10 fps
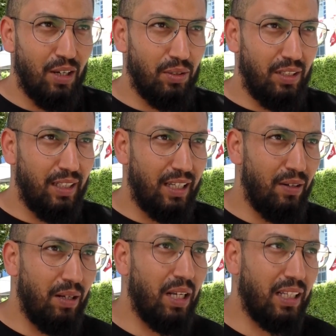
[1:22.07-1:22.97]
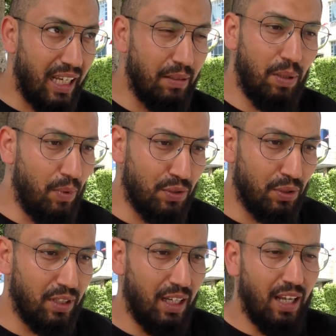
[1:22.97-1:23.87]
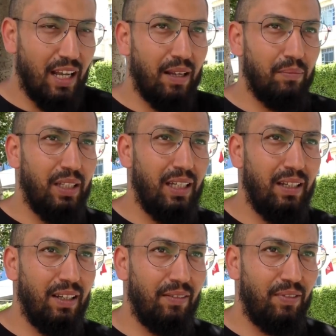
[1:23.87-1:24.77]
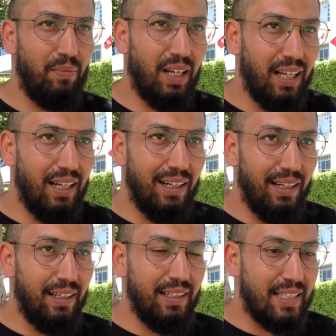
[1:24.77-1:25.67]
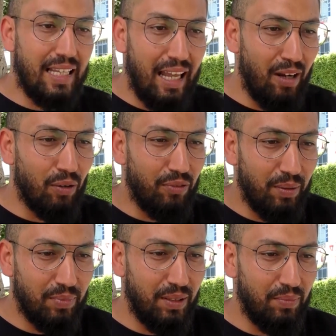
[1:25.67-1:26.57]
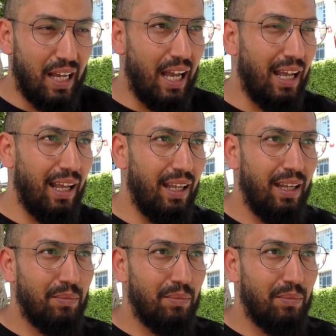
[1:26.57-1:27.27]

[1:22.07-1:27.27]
كوتي كونه معناتها خدمه موجوده مي فما اللي يستغلوا فهمتني نتاع